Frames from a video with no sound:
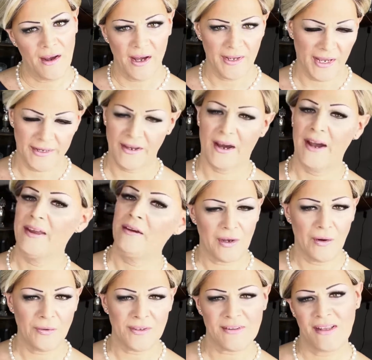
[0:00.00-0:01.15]
an einer Reihe
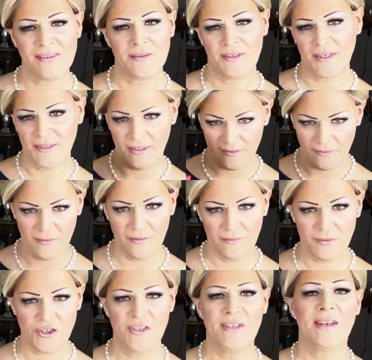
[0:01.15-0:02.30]
und das Ganze wird dann in
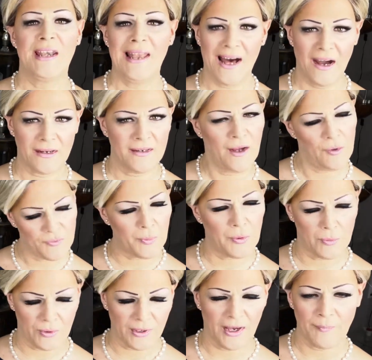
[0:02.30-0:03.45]
verschiedenen Lagen auf die
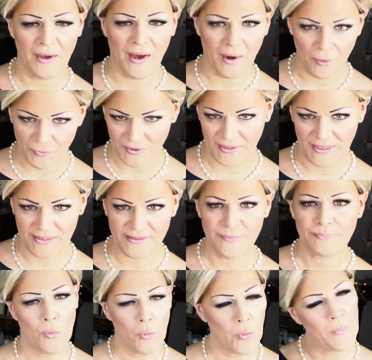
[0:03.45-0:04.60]
Perückenkappe aufgenäht.
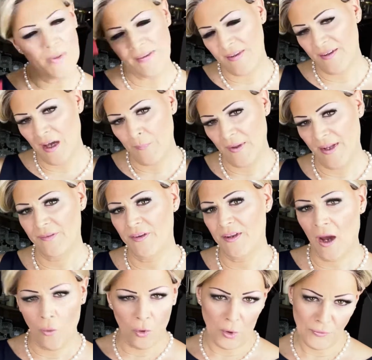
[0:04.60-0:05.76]
Oben ist die Kappe entweder
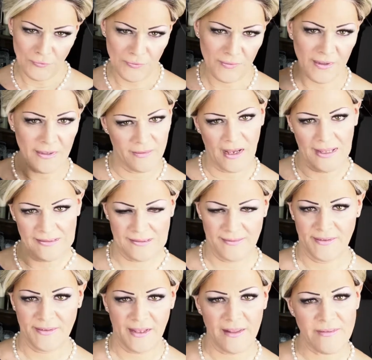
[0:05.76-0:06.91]
auch offen in
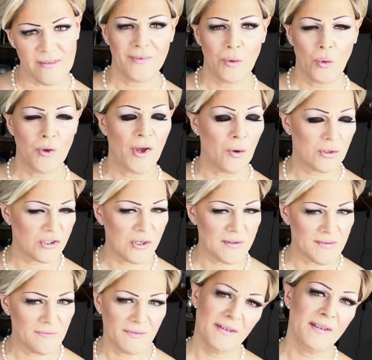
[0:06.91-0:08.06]
einzelnen Tressen oder auch
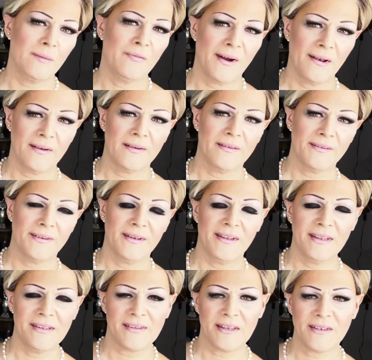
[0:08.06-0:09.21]
geschlossen, wie in dem Fall, den ihr
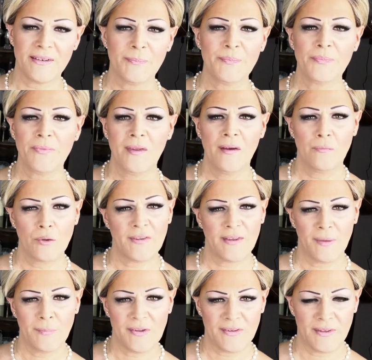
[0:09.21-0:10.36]
hier seht, wo sich
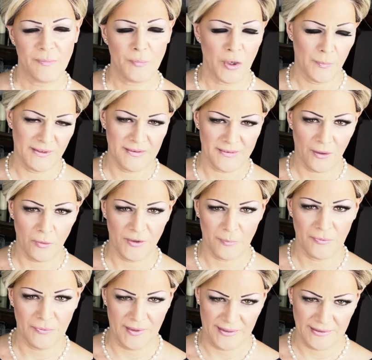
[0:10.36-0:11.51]
ein bisschen Permatease darunter
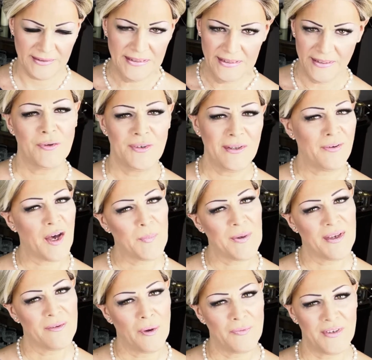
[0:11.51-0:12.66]
befindet. Über die
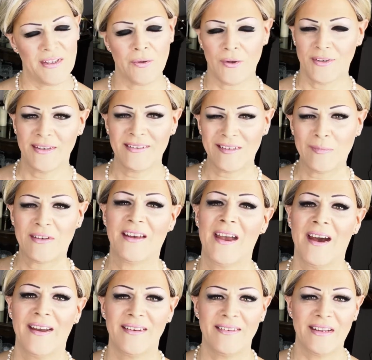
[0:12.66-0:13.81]
Fachbegriffe, auf die ich heute nicht im Detail
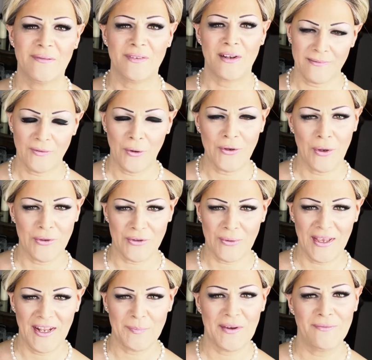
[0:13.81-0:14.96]
eingehen will, könnt ihr euch auch
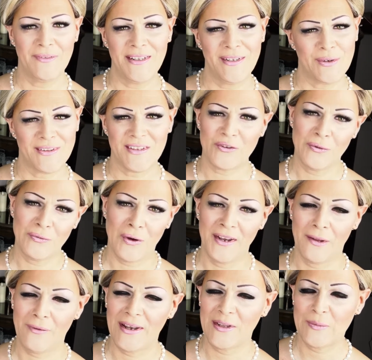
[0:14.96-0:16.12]
gerne mein Video, das ich schon vor
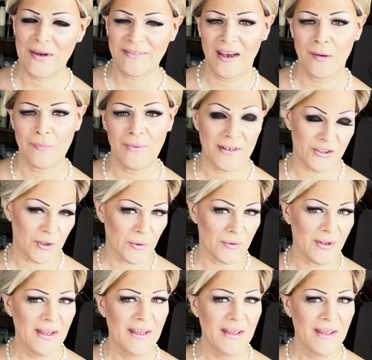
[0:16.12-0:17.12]
einer Weile gemacht habe, anschauen,